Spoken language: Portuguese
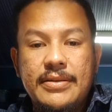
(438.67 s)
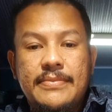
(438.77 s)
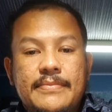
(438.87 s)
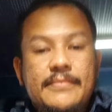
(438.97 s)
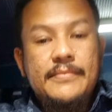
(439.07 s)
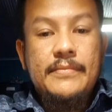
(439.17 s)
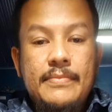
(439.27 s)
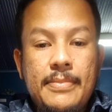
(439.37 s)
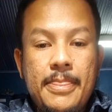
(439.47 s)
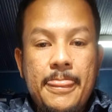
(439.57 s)

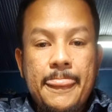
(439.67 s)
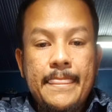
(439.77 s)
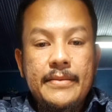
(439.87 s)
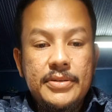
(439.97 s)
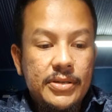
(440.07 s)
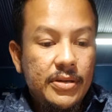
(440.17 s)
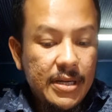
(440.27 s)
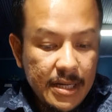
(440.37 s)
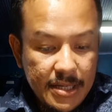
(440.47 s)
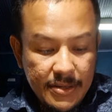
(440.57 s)
Deixa eu
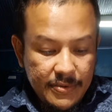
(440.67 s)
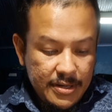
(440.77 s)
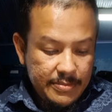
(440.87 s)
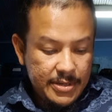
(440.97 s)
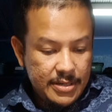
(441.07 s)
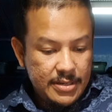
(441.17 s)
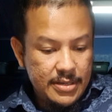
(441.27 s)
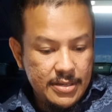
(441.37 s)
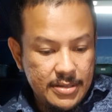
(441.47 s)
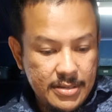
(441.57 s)
colocar aqui a câmera
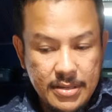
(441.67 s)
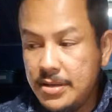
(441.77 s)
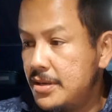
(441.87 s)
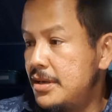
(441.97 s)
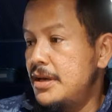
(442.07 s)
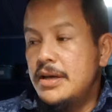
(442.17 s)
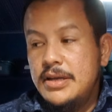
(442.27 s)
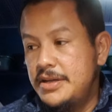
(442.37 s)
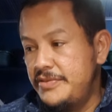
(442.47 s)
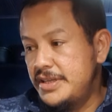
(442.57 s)
aqui.
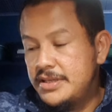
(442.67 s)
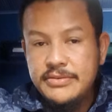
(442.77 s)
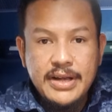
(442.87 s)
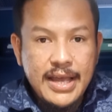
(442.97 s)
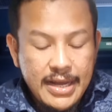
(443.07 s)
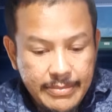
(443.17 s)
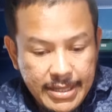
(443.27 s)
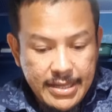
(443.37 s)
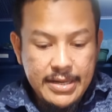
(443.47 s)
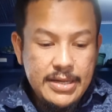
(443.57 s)
Às vezes ele não carrega a
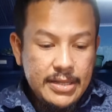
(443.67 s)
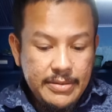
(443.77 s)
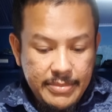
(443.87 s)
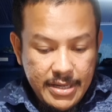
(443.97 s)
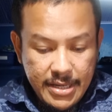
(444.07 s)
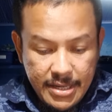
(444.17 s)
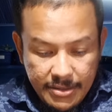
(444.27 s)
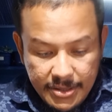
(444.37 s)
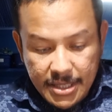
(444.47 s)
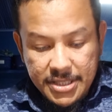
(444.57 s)
bateria também,
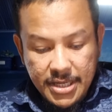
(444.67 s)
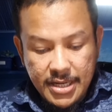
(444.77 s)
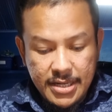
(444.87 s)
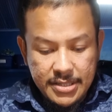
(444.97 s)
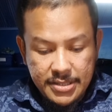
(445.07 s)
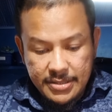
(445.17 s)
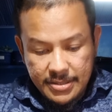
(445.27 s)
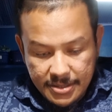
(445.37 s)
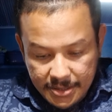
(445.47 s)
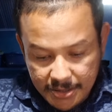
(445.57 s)
não dá charge.
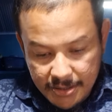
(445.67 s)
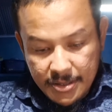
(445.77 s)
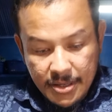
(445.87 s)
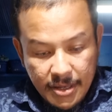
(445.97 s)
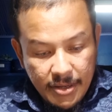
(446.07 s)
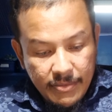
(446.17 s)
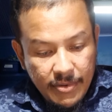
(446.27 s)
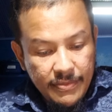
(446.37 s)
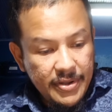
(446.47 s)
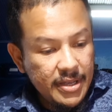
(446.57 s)

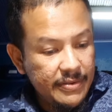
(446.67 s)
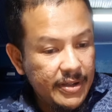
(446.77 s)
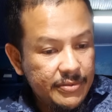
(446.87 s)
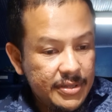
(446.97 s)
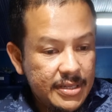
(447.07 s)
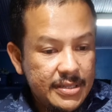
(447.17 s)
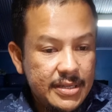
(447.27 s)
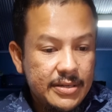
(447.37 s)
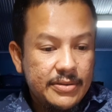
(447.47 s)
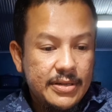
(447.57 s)
Vamos ver o que, é que vai
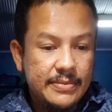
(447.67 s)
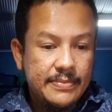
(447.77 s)
acontecer agora.